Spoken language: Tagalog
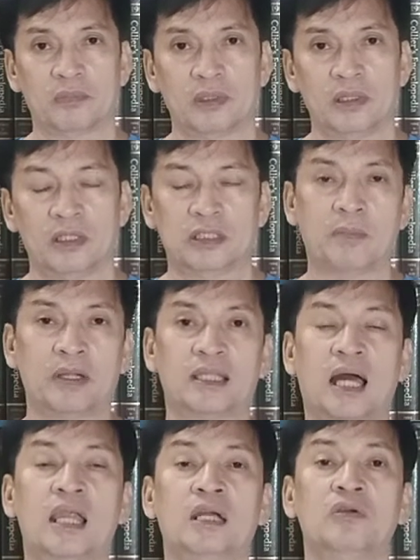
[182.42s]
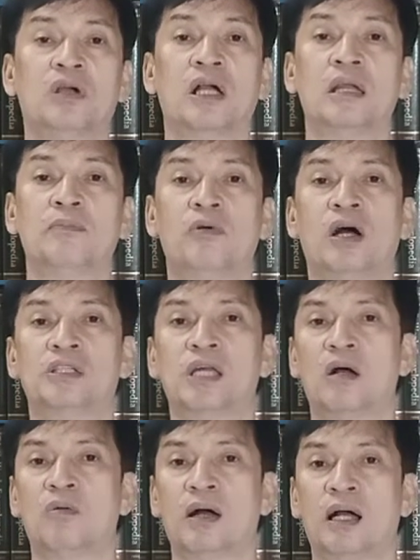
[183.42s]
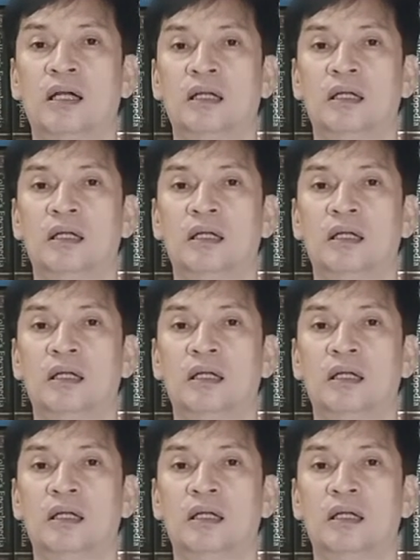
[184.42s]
Samantalang yung kanya pong asawa,